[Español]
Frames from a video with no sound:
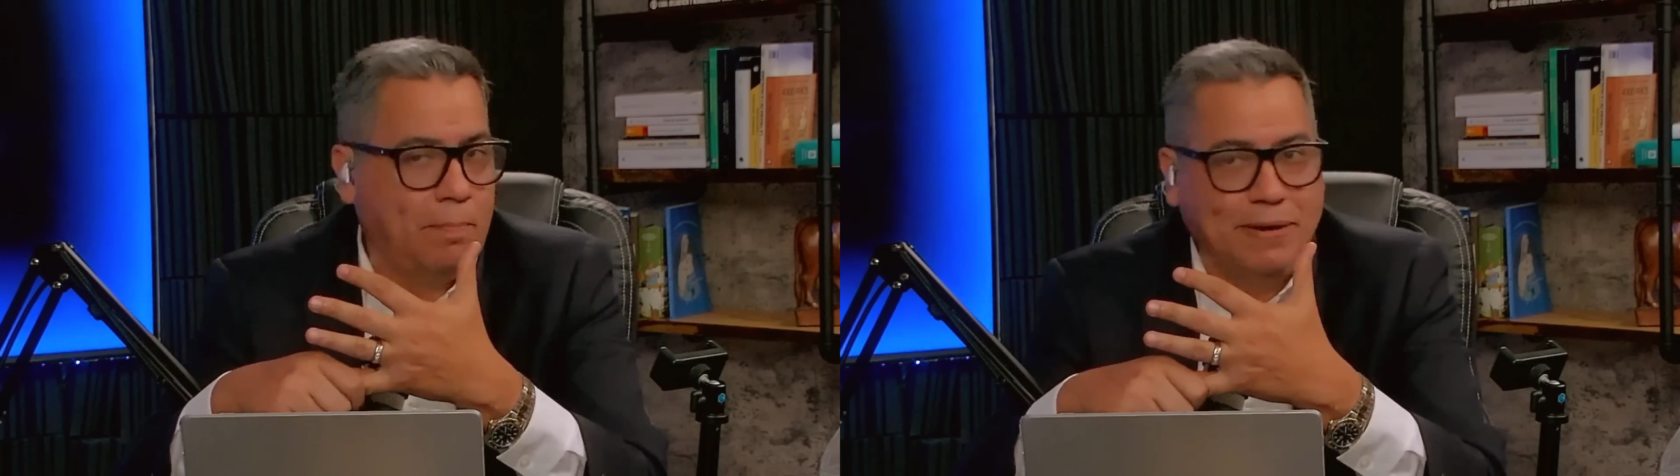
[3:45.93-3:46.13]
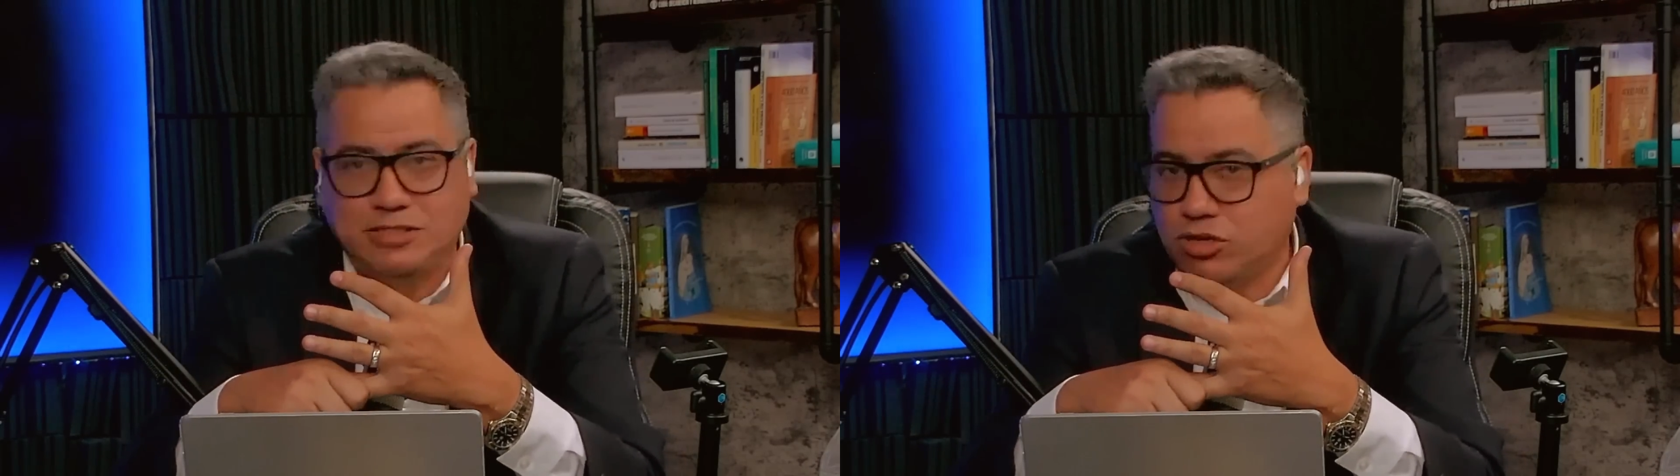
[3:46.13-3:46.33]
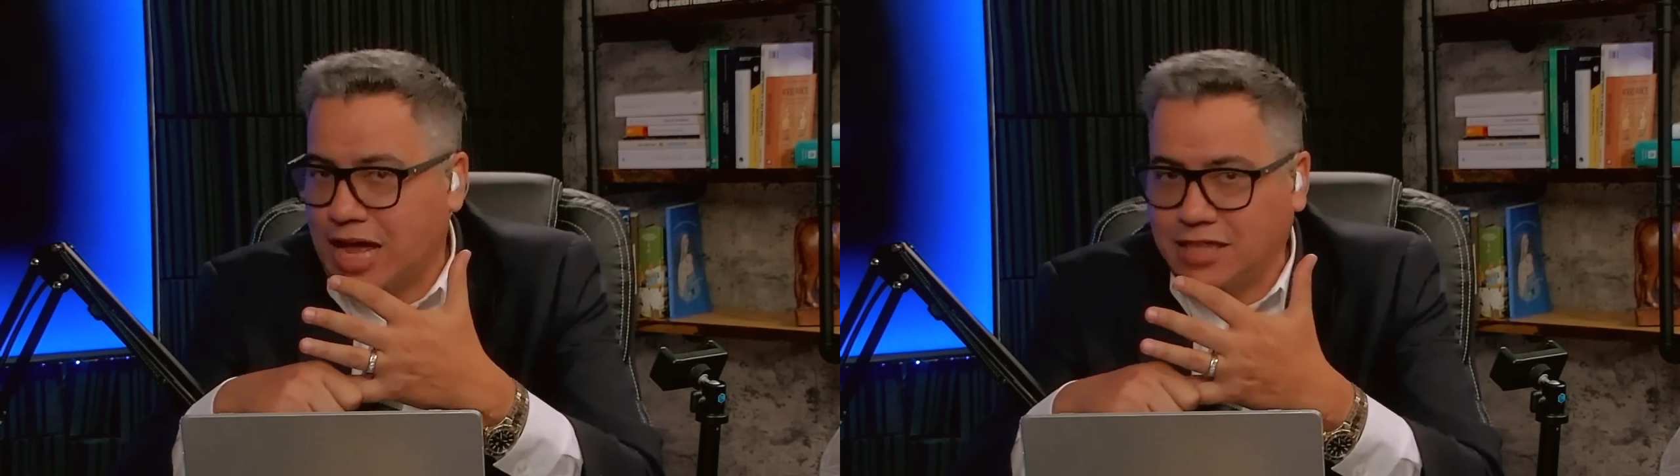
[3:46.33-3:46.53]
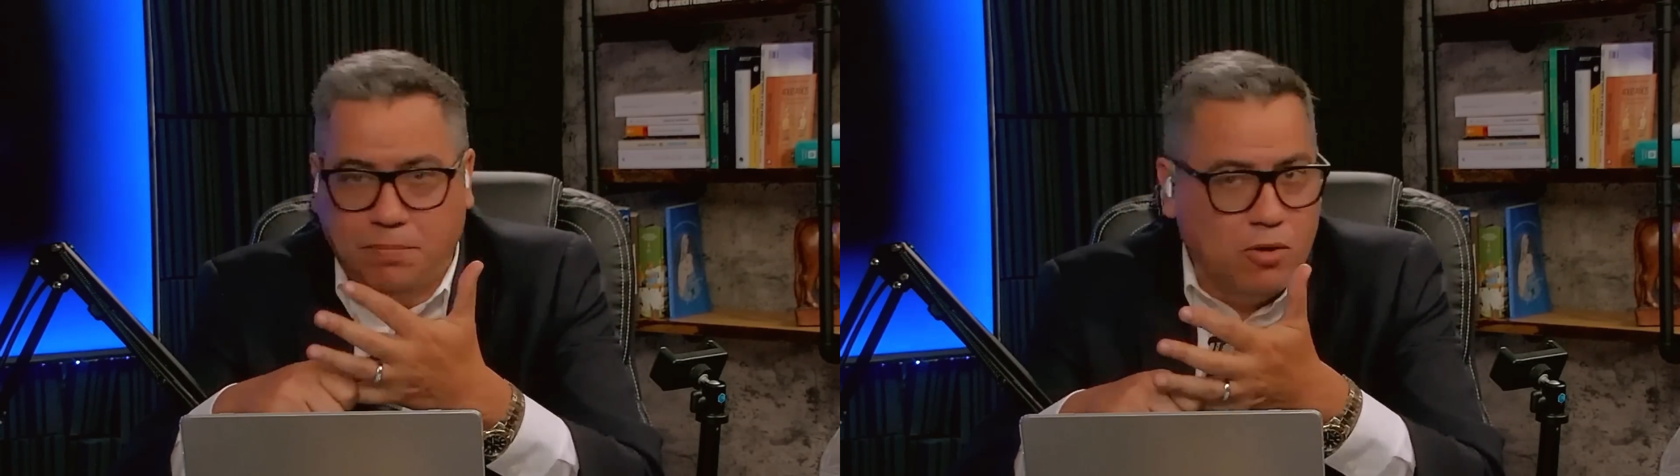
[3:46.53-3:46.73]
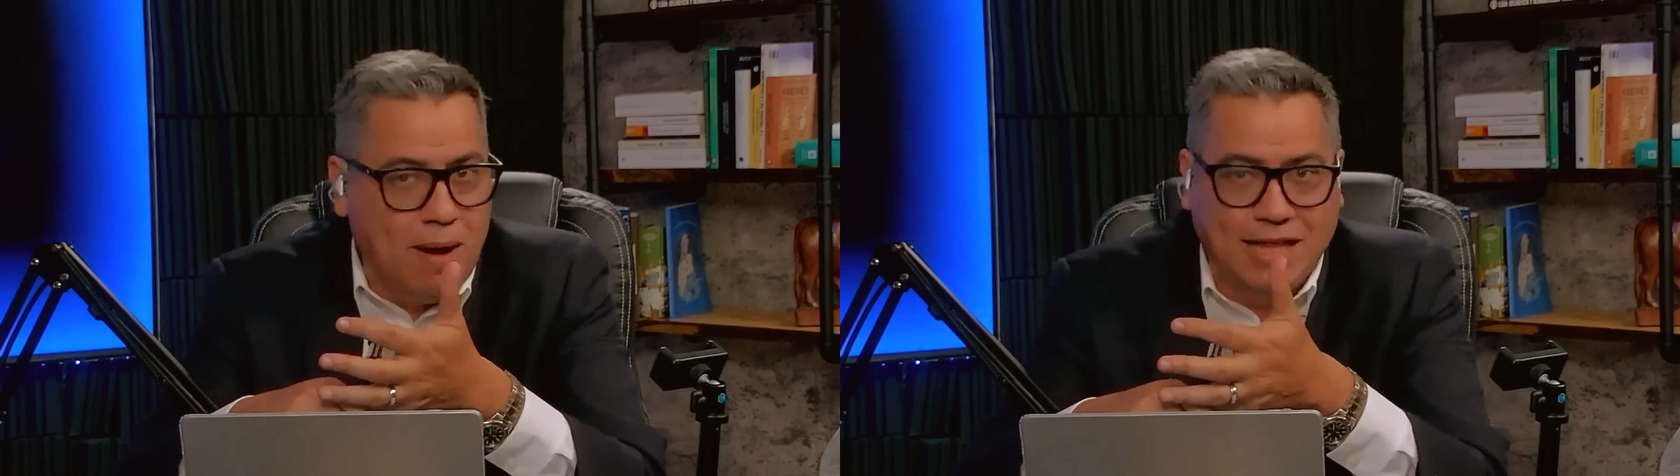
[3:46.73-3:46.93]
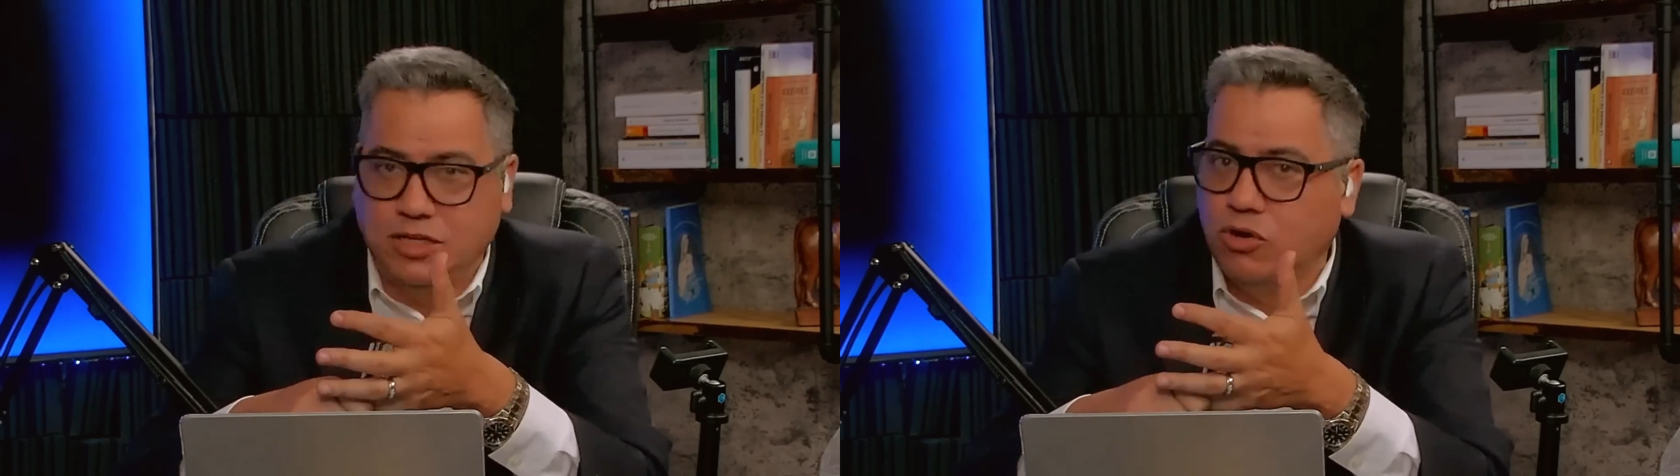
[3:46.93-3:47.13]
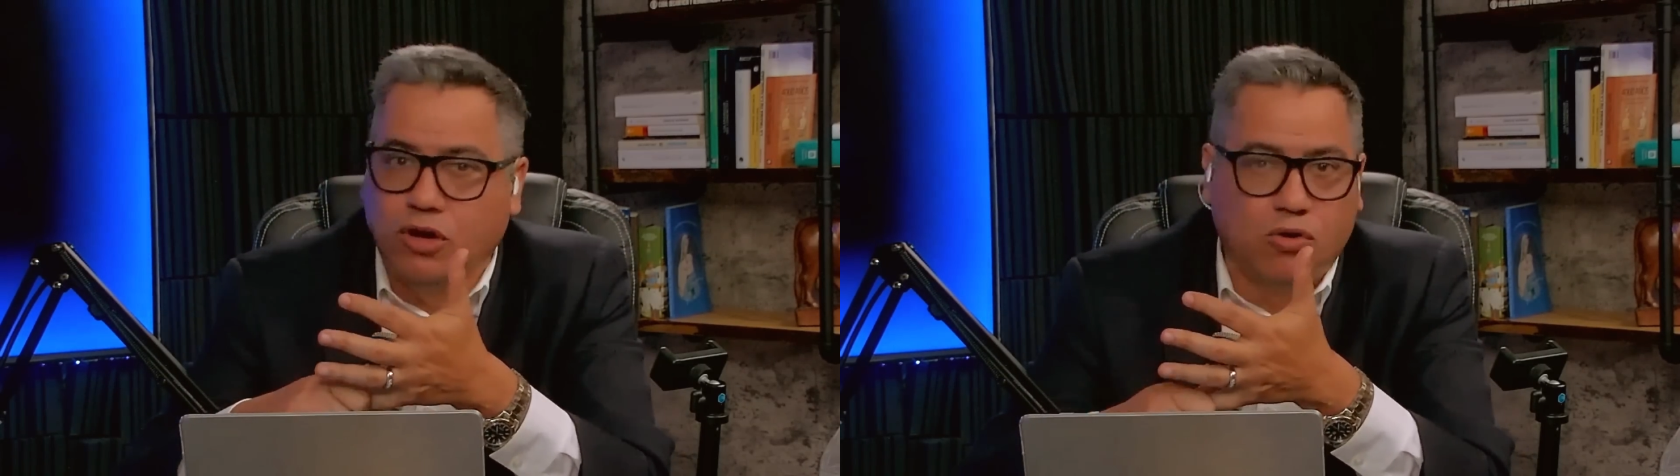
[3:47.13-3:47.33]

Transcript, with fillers: personal diplomático de